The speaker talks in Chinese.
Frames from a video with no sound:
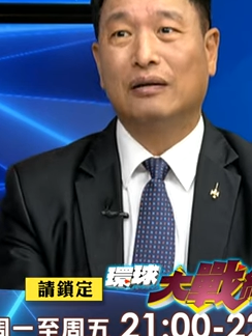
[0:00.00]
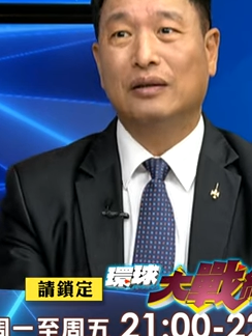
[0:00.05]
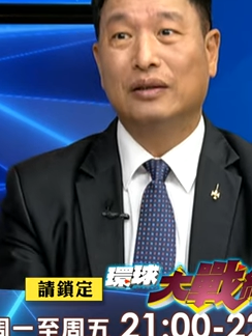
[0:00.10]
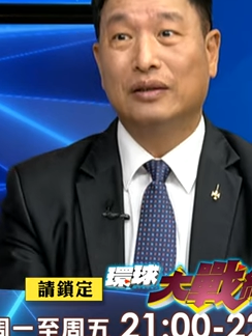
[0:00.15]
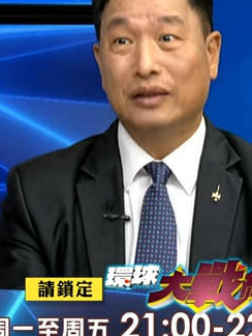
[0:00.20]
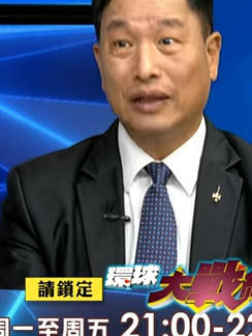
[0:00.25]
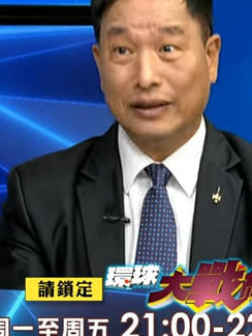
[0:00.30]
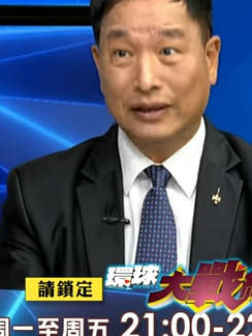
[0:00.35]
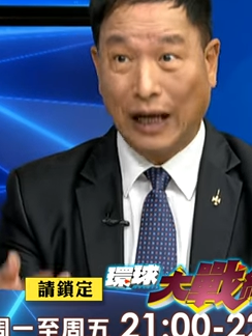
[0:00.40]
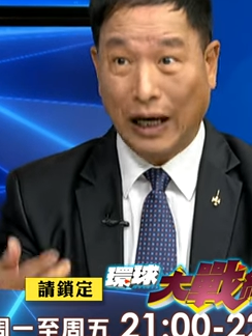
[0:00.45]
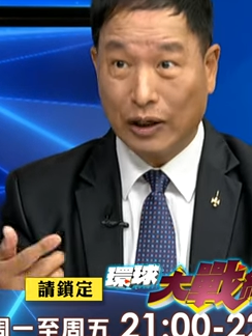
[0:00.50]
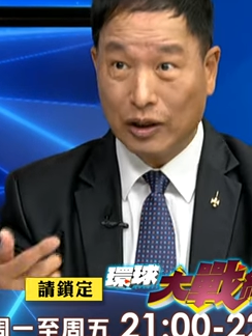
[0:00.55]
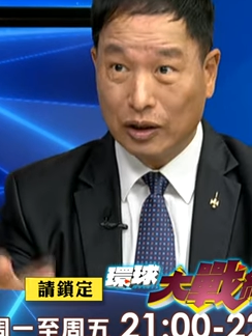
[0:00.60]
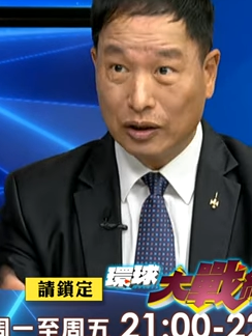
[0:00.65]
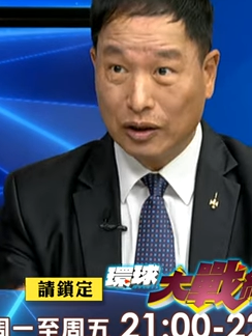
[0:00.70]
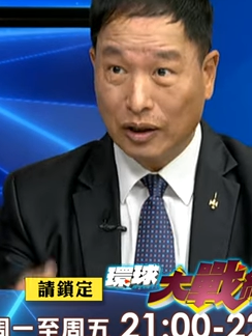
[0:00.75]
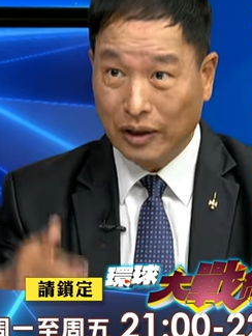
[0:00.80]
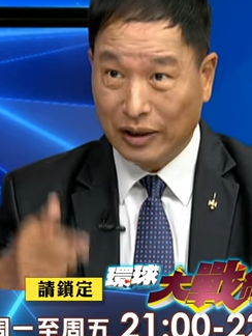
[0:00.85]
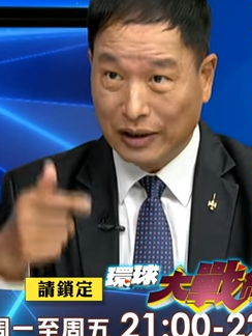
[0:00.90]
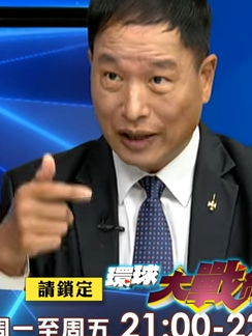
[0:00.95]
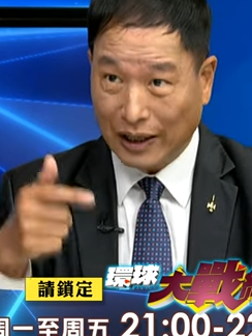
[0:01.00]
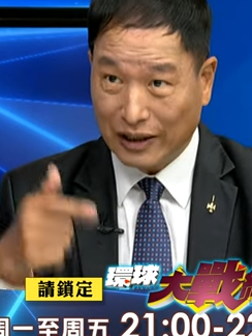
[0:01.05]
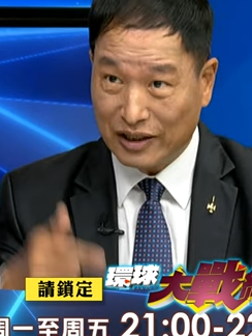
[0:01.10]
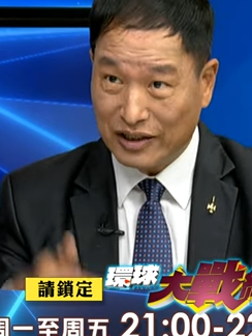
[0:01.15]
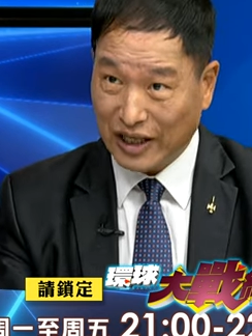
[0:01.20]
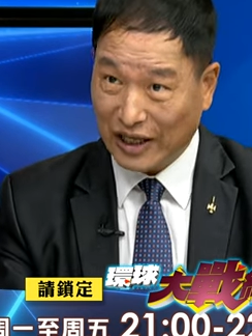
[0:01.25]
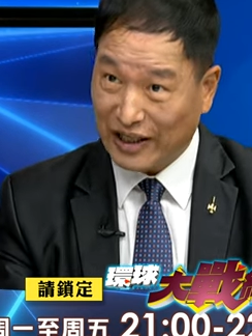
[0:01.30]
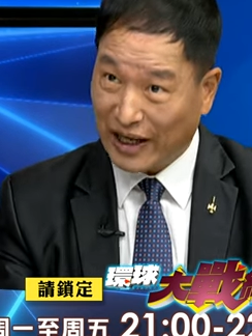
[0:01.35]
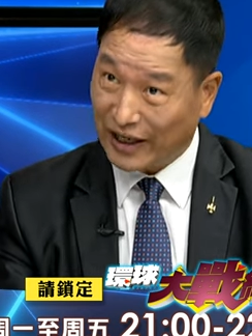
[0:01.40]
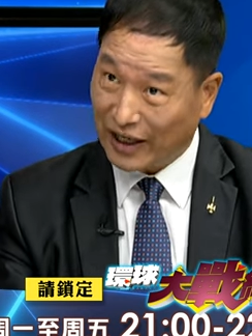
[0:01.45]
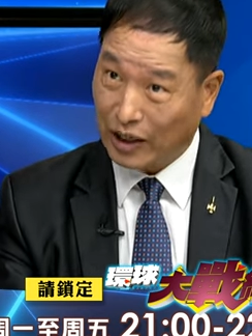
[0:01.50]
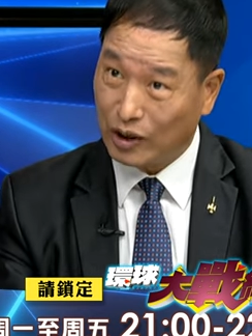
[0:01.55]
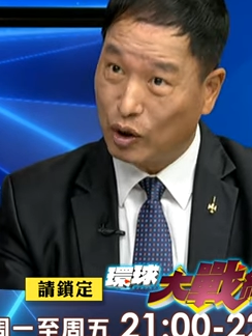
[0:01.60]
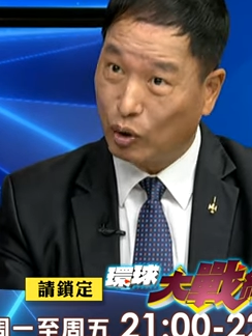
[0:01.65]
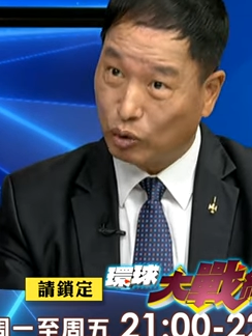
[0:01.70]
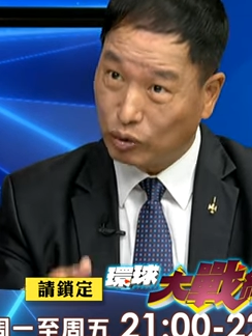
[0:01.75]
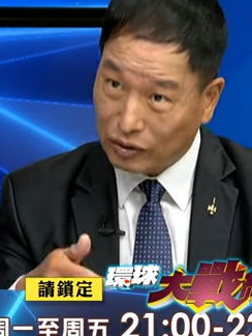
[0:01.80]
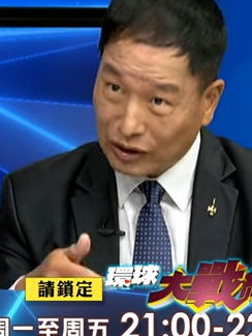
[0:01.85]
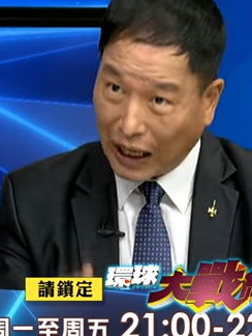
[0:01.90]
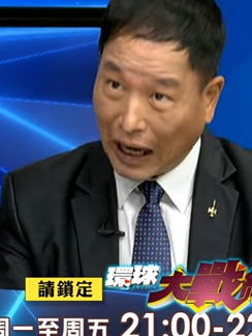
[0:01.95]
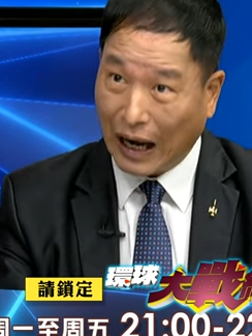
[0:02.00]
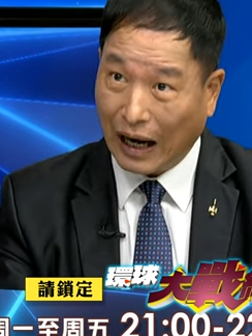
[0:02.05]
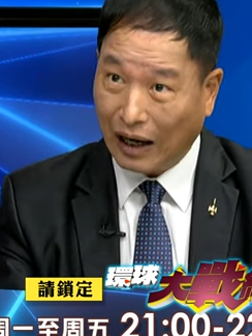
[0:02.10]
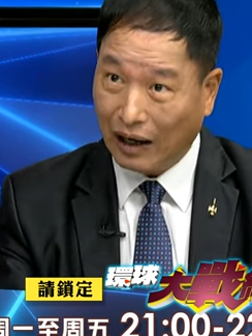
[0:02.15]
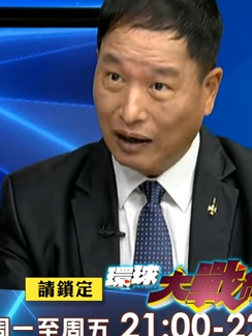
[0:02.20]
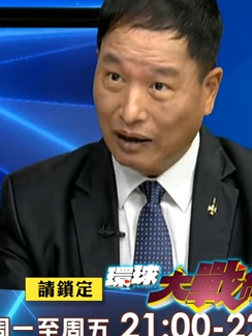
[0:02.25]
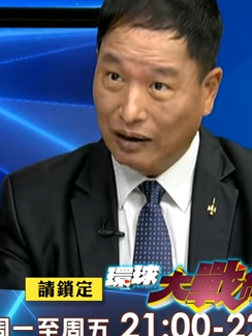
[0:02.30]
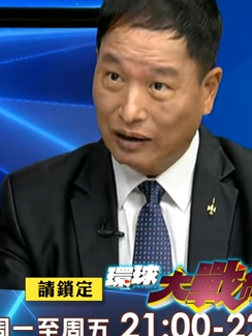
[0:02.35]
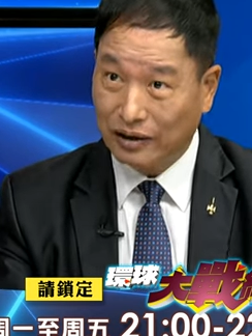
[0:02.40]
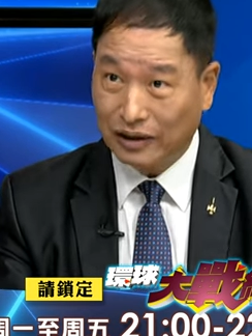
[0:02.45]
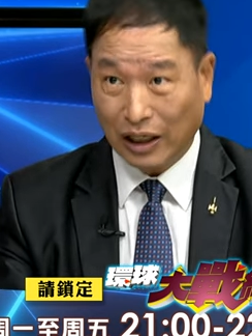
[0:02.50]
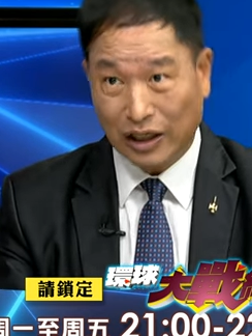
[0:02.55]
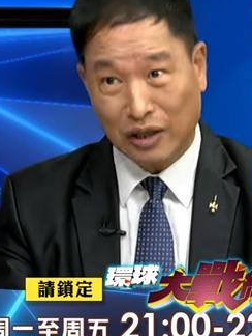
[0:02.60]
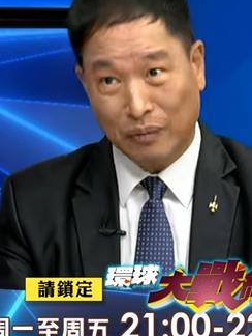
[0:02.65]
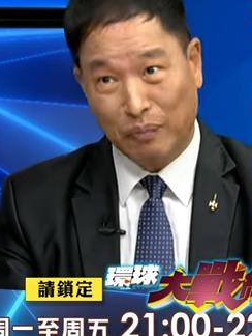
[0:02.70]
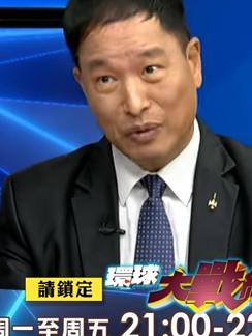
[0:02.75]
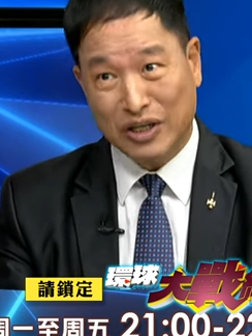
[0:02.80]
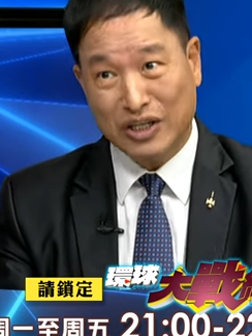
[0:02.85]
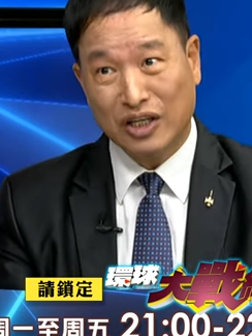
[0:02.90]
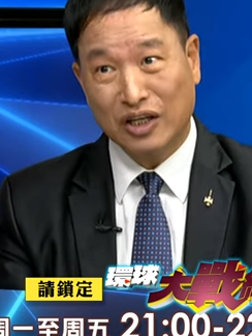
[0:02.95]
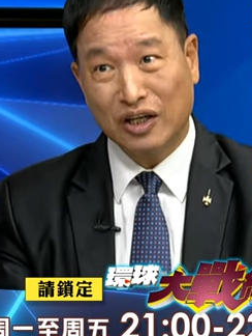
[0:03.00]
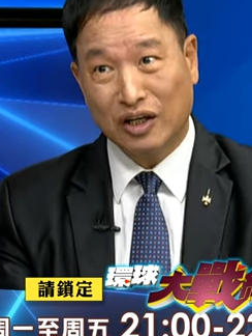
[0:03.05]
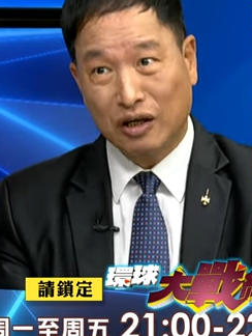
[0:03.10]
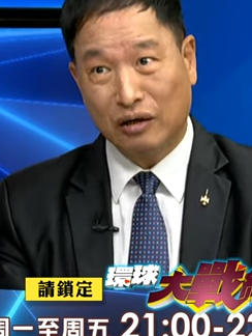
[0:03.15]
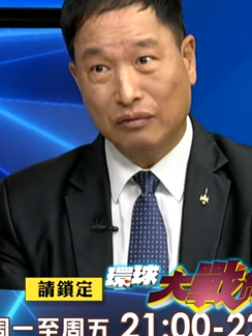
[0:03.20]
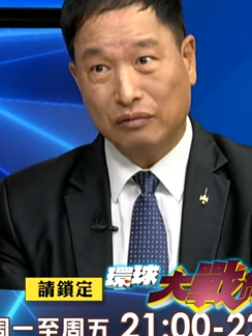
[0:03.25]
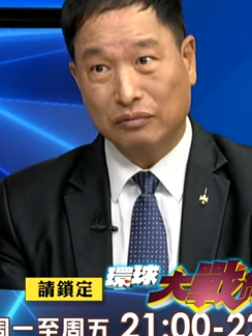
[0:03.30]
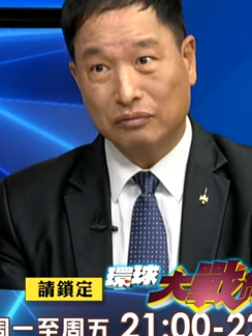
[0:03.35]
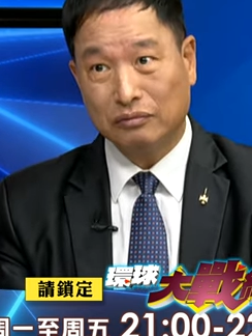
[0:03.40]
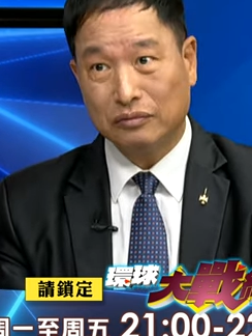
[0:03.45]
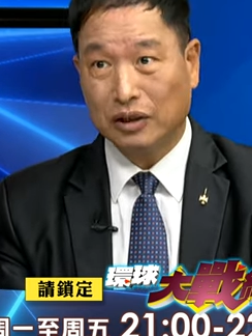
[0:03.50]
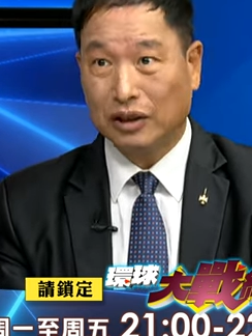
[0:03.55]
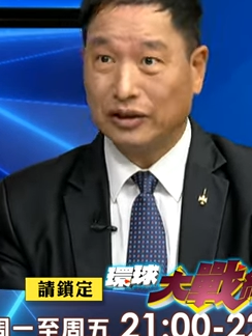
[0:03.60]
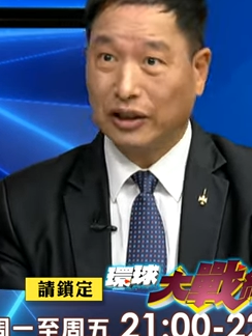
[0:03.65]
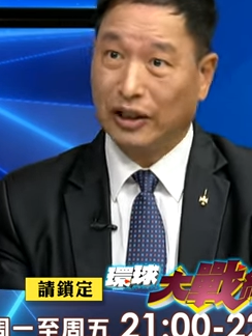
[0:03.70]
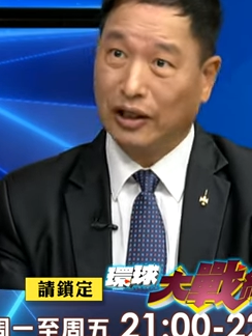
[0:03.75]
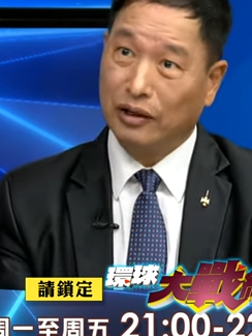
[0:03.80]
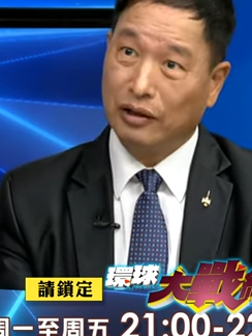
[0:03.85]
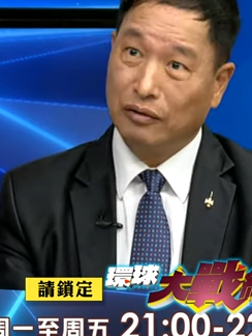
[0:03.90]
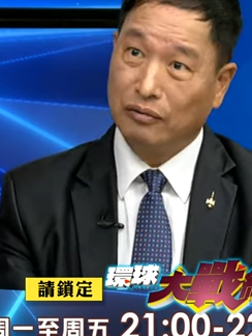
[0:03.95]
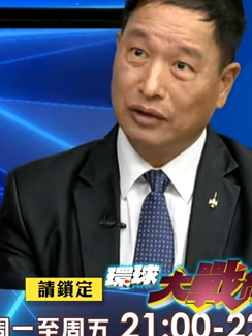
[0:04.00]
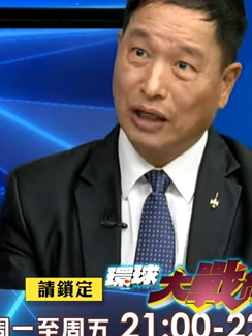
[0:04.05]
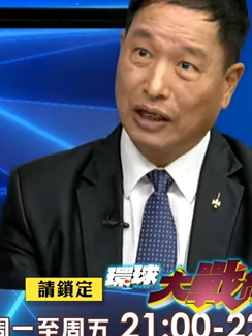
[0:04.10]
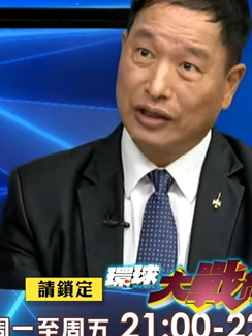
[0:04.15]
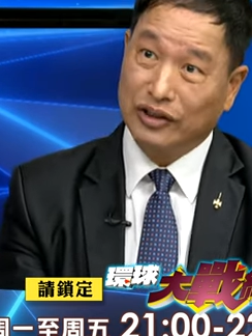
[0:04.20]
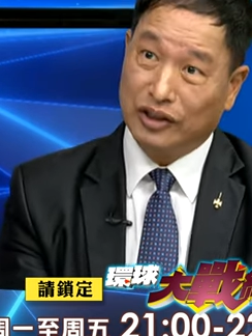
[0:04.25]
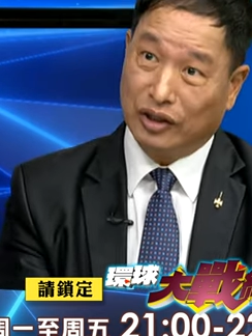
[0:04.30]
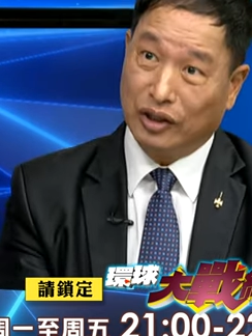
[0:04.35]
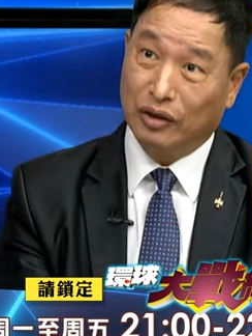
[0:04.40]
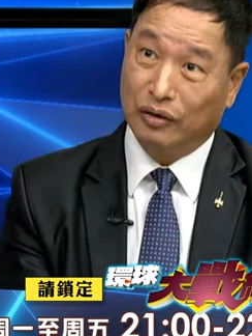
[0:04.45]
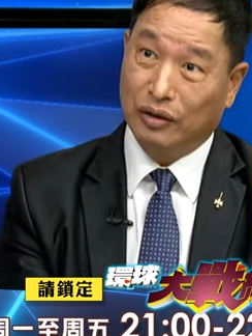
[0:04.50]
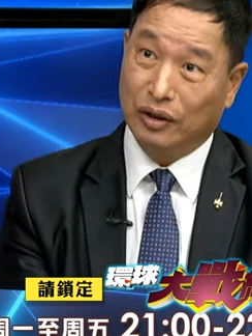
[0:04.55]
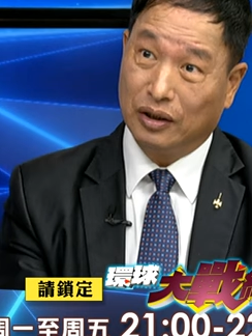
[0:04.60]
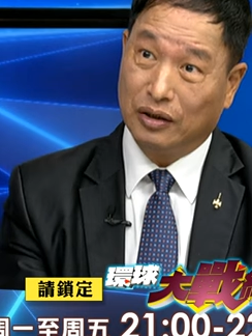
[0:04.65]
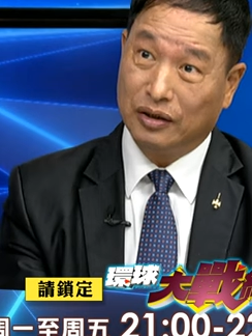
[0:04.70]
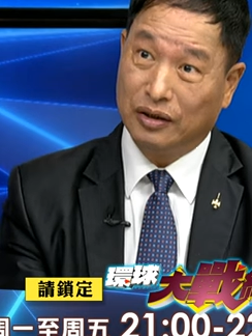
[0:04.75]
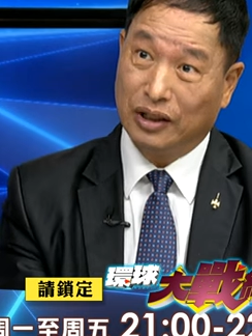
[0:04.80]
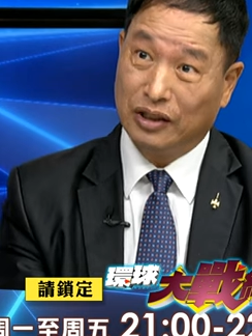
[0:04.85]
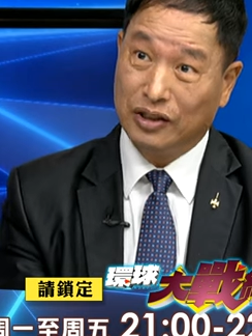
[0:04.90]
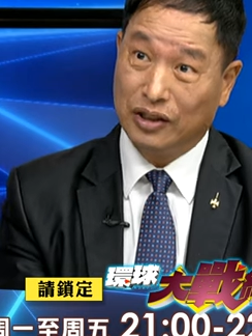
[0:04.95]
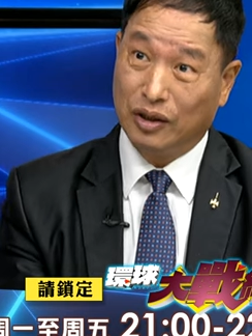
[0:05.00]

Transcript: 那它的载弹量又大，它隐蔽性够，那载弹量又大，16个，那16